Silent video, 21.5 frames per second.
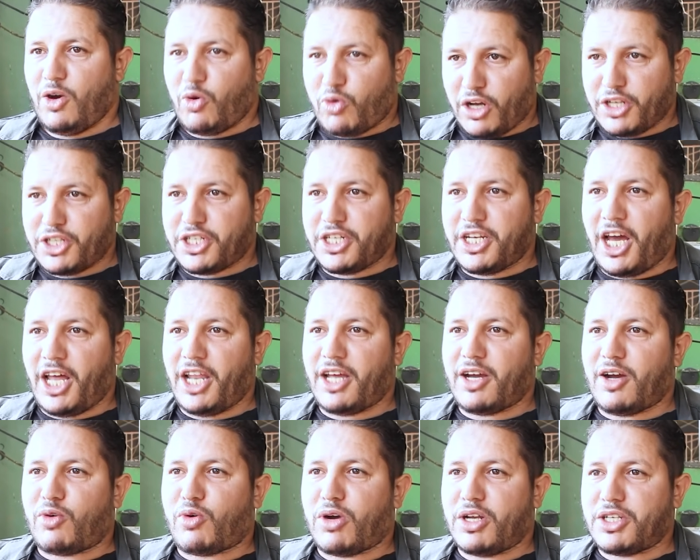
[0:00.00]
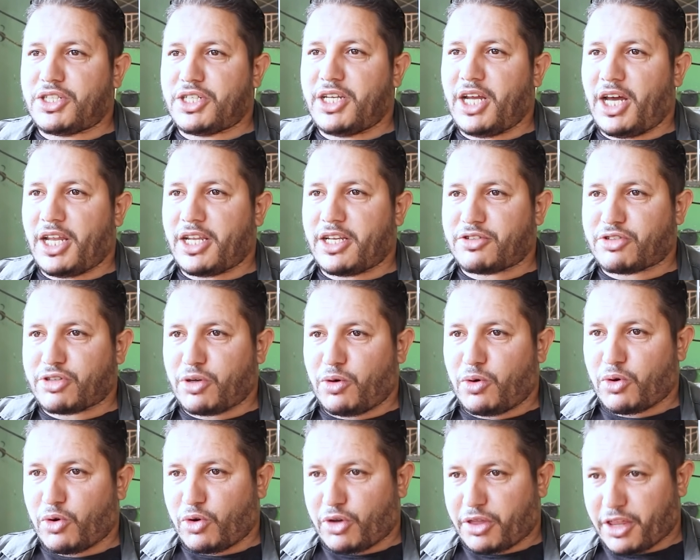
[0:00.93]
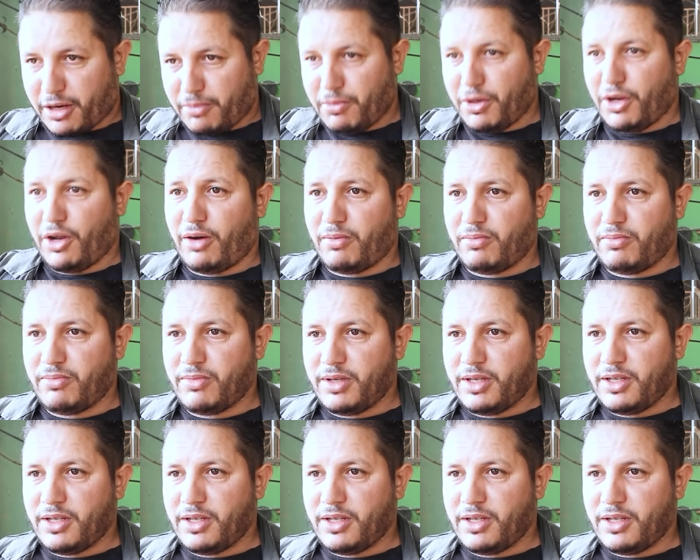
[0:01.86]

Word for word: وكان جينا وكان جينا احنا نصوروا اكثر منهم